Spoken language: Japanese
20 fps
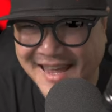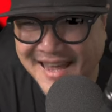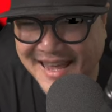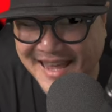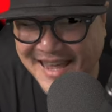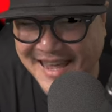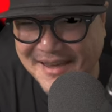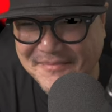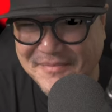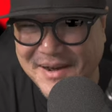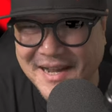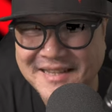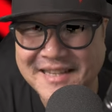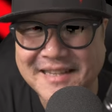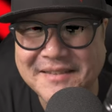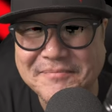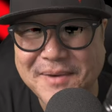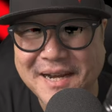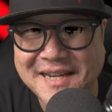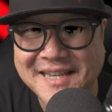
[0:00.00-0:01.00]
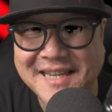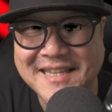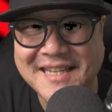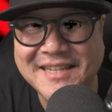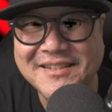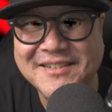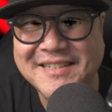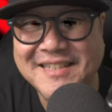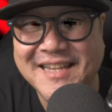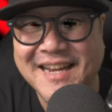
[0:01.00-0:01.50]
えー、
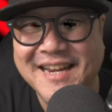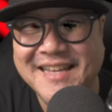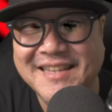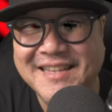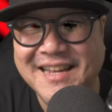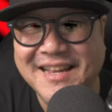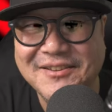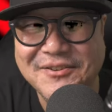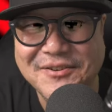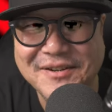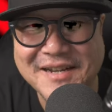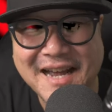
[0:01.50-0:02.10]
マーケティングされたの